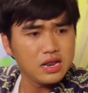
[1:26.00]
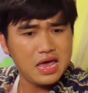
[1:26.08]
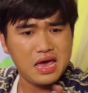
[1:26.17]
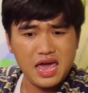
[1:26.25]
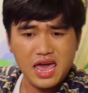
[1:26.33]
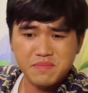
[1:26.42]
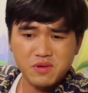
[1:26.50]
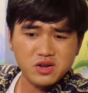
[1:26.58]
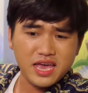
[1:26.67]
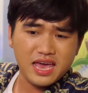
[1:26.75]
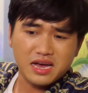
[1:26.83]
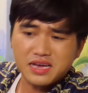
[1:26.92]
nè em
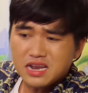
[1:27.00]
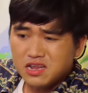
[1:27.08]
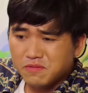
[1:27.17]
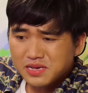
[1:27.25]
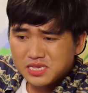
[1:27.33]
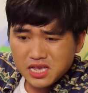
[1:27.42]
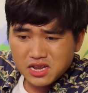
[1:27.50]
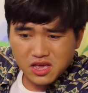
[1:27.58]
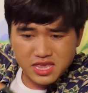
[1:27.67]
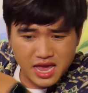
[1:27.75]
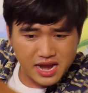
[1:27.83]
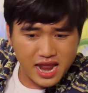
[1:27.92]
nói nghe cái lượng vaccine
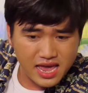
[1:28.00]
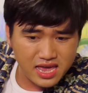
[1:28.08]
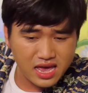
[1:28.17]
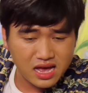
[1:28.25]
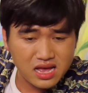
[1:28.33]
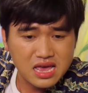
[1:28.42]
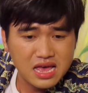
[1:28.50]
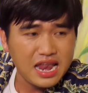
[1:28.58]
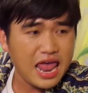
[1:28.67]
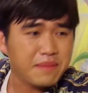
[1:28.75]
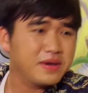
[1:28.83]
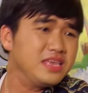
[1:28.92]
nó về đây hả
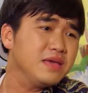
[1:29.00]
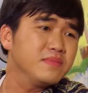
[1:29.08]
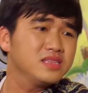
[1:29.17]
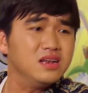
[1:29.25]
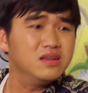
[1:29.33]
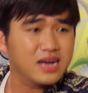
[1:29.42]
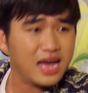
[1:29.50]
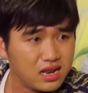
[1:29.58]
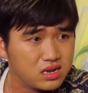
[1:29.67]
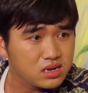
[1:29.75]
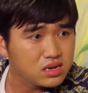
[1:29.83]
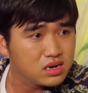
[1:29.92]
làm cái gì mà tới lượt anh